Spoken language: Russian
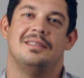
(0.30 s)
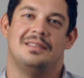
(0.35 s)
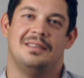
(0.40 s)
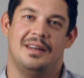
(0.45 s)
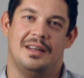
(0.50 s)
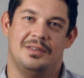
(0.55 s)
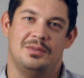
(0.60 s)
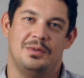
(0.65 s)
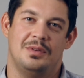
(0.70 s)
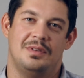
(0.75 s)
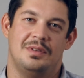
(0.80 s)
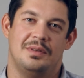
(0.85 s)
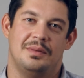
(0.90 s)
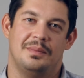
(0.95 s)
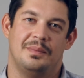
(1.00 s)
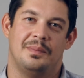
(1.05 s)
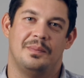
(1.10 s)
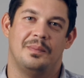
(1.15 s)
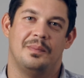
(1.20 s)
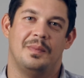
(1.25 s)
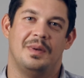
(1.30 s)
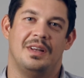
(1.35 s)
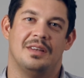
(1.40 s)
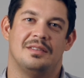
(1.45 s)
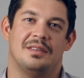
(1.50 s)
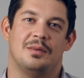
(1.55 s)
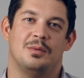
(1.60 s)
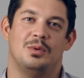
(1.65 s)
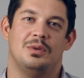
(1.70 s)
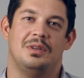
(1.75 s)
Здравствуйте, меня
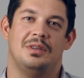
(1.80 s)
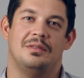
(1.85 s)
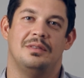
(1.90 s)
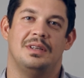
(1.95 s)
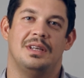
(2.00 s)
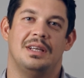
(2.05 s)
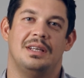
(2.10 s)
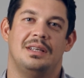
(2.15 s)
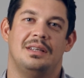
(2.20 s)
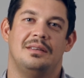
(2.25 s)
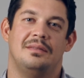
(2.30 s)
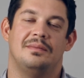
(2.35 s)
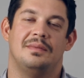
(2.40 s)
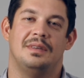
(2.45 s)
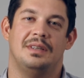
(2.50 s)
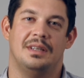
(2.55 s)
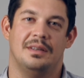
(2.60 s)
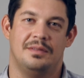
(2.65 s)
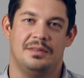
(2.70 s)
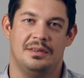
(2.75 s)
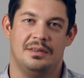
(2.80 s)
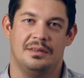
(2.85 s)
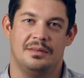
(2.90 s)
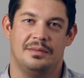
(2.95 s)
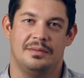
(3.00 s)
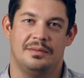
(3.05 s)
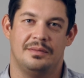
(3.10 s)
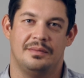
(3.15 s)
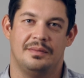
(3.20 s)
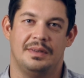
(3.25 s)
зовут Евгений Евсиков,
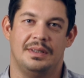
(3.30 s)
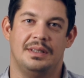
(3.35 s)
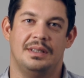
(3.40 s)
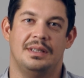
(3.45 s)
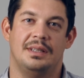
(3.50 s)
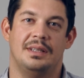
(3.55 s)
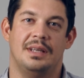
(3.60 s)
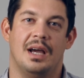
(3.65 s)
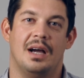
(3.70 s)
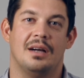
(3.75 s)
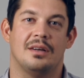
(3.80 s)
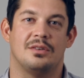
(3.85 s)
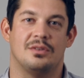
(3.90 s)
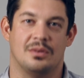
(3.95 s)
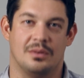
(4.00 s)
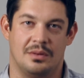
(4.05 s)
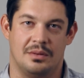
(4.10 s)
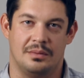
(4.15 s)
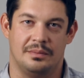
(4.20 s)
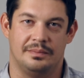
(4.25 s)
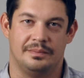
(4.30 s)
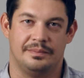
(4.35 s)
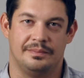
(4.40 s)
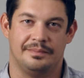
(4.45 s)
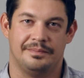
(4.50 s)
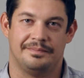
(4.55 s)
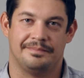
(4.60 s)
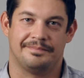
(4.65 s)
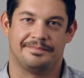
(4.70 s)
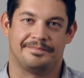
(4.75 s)
и я актер.
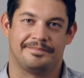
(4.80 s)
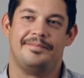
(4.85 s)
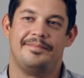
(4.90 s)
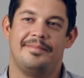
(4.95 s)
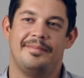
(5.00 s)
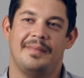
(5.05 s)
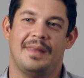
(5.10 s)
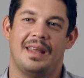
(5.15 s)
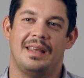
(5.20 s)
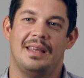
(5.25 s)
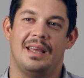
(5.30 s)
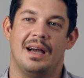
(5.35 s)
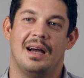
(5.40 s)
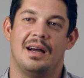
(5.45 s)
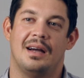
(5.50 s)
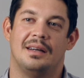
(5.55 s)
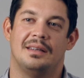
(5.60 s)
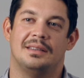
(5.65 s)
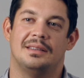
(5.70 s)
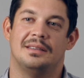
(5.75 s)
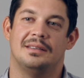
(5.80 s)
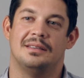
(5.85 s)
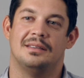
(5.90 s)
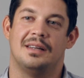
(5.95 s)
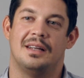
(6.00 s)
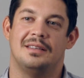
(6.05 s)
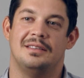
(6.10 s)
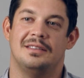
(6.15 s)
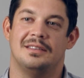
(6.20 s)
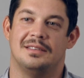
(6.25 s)
Я э,
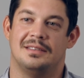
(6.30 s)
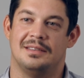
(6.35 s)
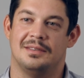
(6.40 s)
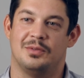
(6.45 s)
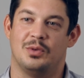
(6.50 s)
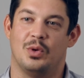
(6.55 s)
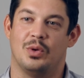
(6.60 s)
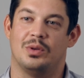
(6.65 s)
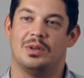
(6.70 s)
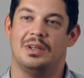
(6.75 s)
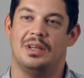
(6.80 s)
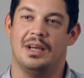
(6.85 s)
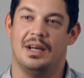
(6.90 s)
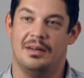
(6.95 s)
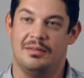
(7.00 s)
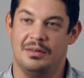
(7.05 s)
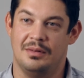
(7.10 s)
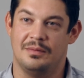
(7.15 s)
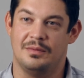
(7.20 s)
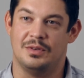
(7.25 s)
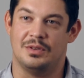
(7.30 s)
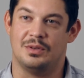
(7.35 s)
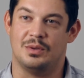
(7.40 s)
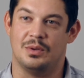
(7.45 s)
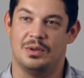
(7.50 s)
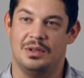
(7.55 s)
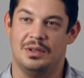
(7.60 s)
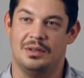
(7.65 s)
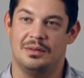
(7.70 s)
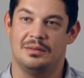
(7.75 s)
родился в Котлоярве, в
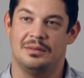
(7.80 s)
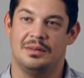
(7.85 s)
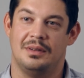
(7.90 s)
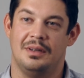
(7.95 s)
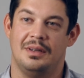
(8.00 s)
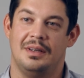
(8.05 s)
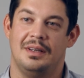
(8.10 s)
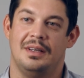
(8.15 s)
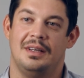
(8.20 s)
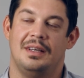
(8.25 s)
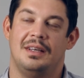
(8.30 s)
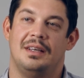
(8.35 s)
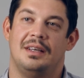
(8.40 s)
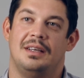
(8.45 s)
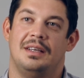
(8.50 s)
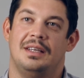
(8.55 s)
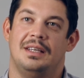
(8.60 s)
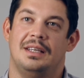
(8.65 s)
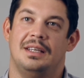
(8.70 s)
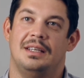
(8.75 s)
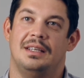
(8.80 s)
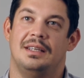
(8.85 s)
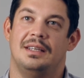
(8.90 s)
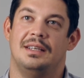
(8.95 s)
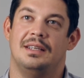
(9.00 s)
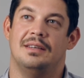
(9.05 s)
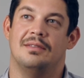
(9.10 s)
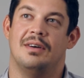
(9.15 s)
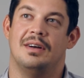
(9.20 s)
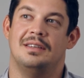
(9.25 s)
Эстонии,
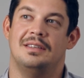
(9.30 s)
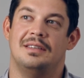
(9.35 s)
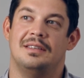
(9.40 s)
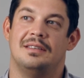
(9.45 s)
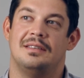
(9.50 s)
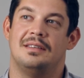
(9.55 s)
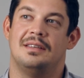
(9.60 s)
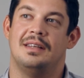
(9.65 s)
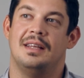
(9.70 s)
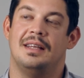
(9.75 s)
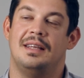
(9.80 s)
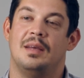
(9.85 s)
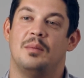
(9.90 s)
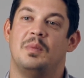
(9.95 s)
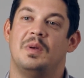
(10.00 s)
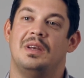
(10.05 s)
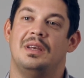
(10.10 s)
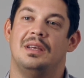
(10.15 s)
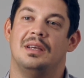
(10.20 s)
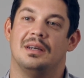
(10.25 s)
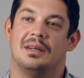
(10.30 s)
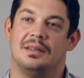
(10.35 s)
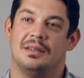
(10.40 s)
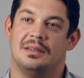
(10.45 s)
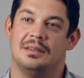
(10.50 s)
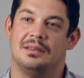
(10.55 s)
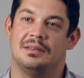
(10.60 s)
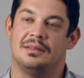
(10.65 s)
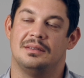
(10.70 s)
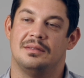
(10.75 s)
и в 11 лет я
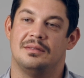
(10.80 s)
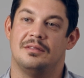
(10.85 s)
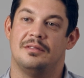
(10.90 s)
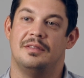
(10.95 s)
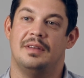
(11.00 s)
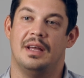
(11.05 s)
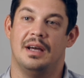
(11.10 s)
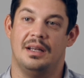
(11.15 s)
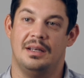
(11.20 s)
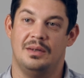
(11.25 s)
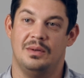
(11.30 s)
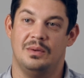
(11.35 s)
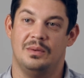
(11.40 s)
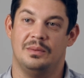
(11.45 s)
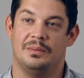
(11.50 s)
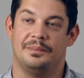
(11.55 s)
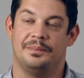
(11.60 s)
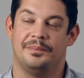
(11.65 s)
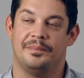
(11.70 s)
переехал в Данию